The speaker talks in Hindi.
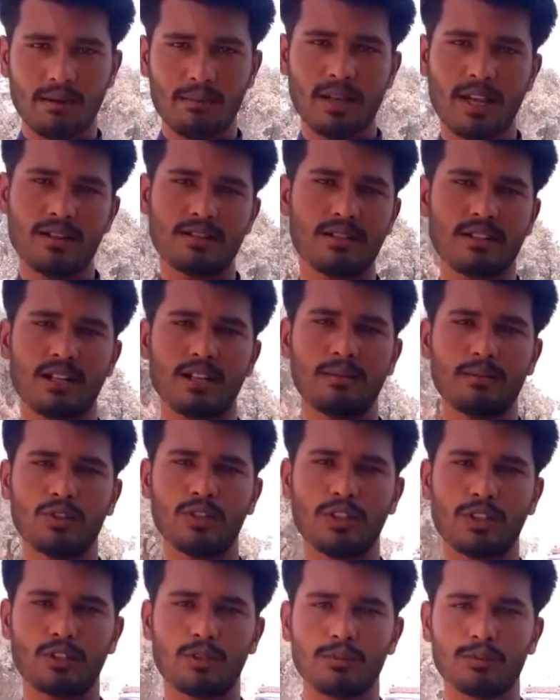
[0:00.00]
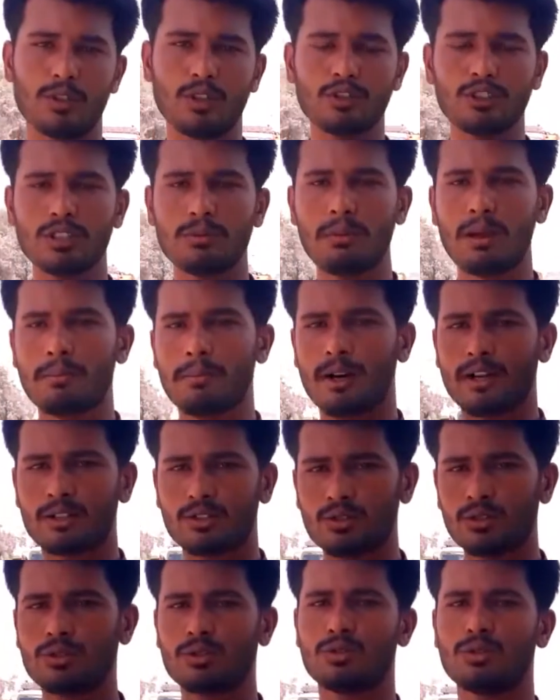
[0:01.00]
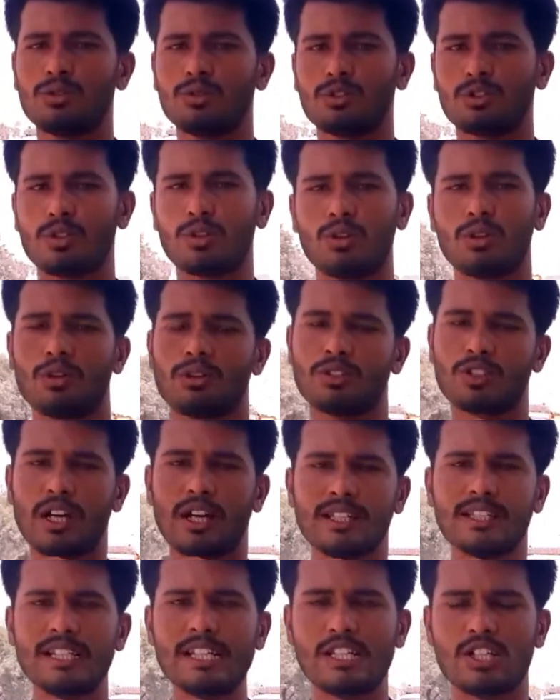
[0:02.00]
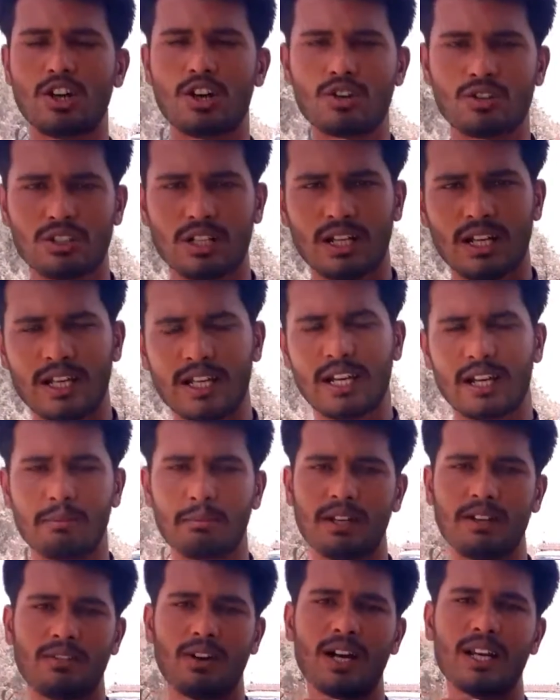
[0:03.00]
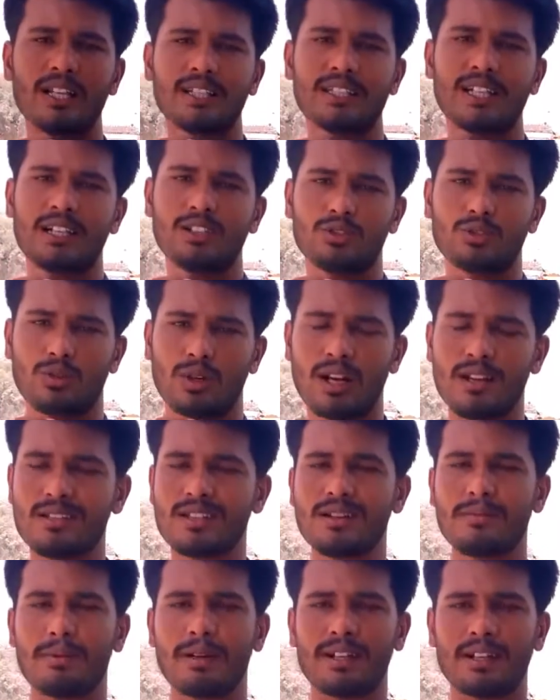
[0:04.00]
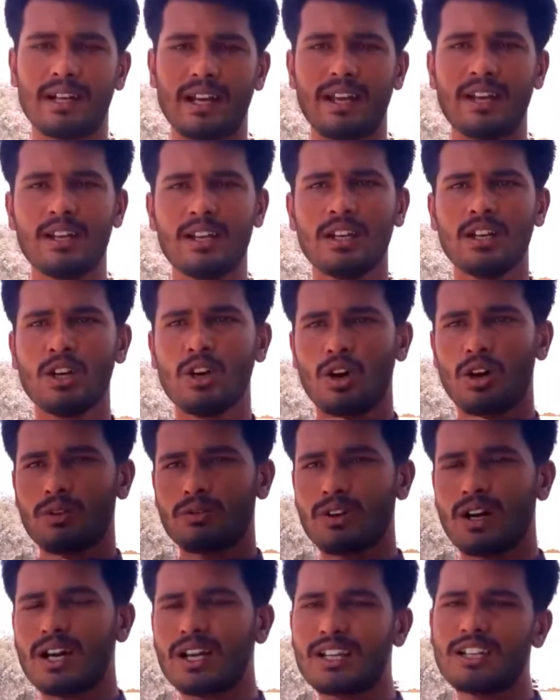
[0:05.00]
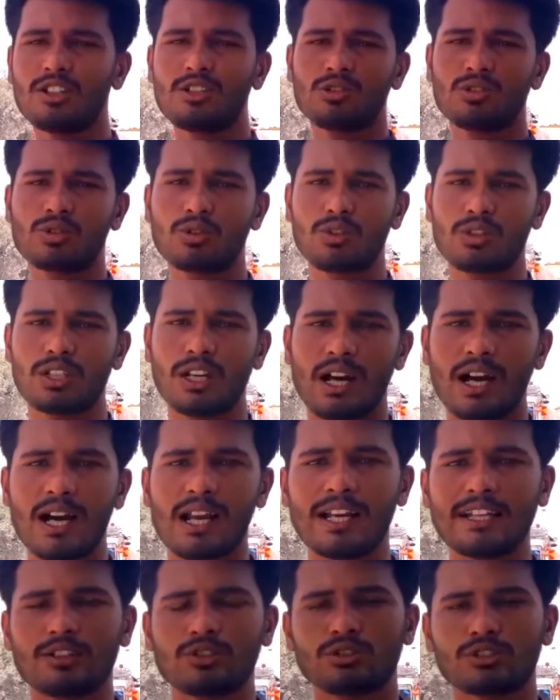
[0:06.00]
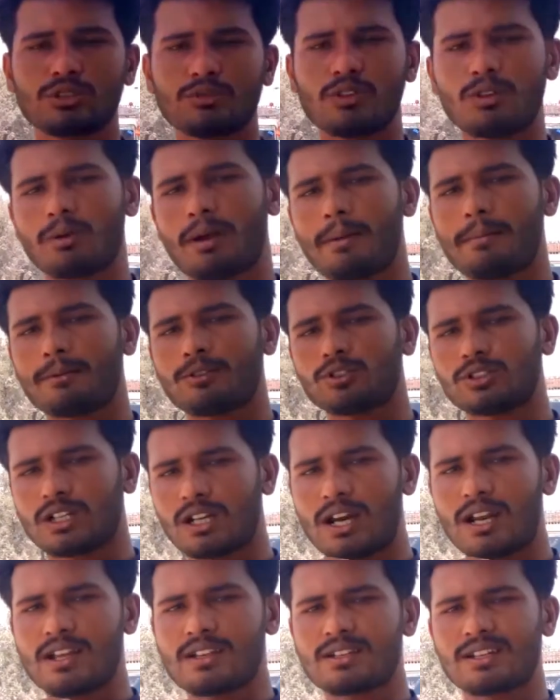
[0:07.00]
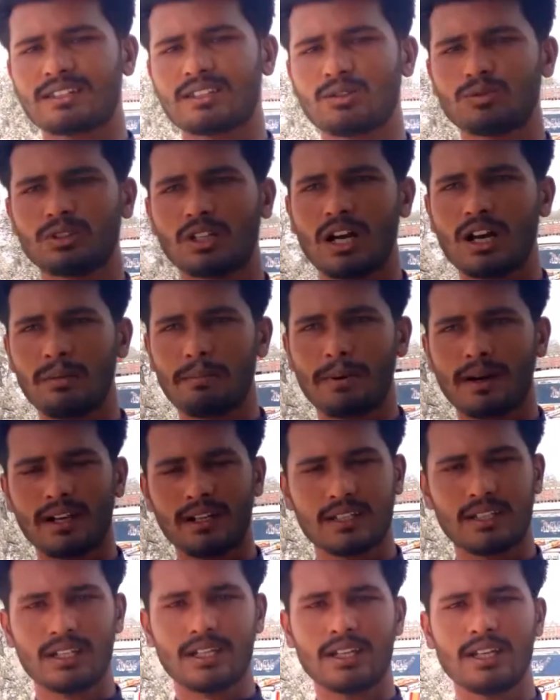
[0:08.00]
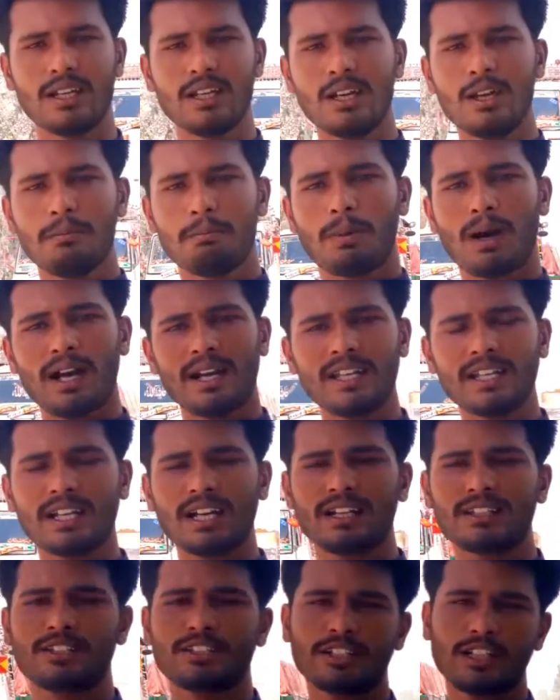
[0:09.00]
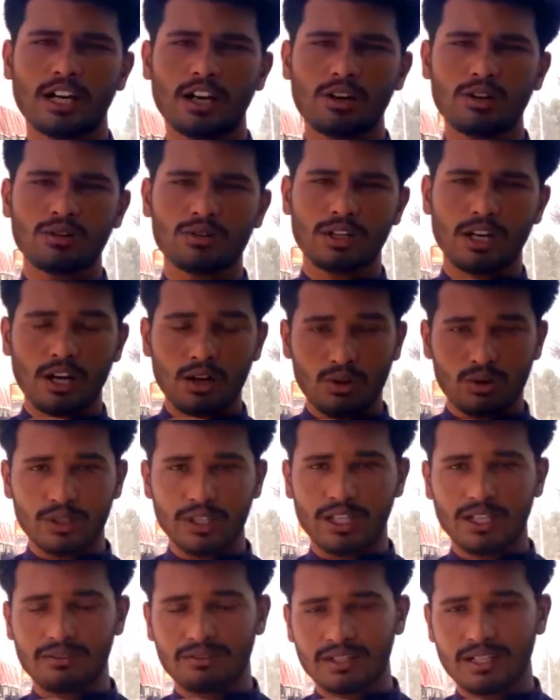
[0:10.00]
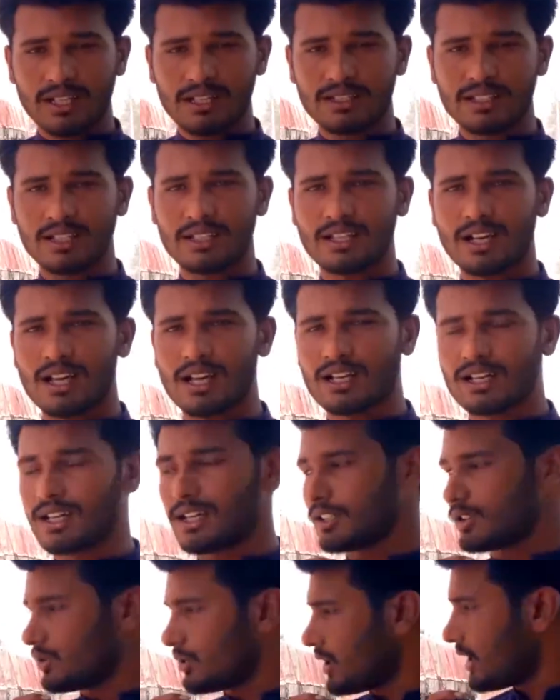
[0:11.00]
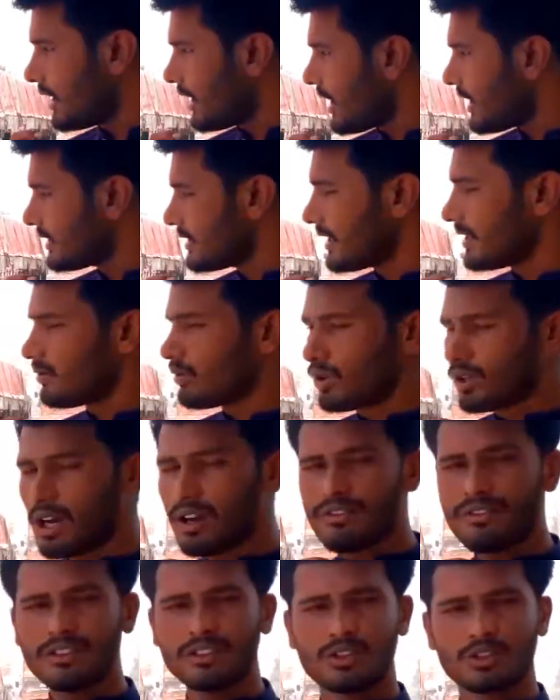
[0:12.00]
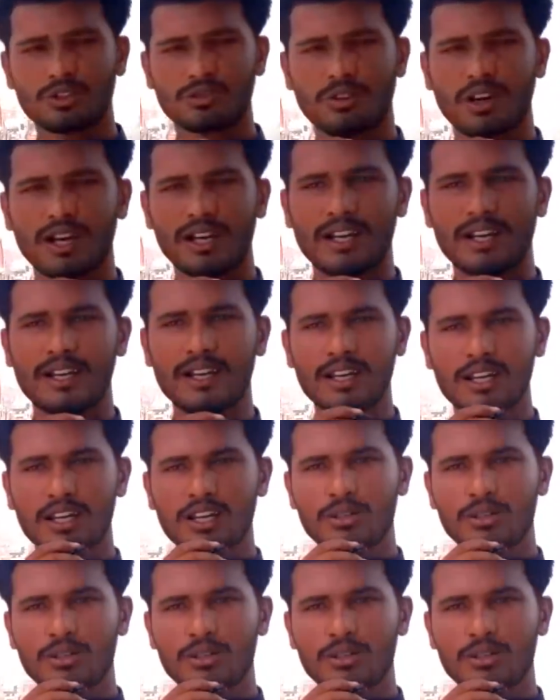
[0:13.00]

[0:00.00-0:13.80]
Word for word: ग्रामी असलम दोस्तों मैं मौजूद हूँ जो चांदनी चौक से लेकर मेवाली तक जो रास्ता बन रहा है और वहाँ की जो सूरत हाल है दोस्तों वो मैं आपको दिखाना चाहता हूँ यहाँ पर के पानी का छिड़काव ना होने की वजह से यहाँ का जो हालात हैं वो काफ़ी दुशवार हैं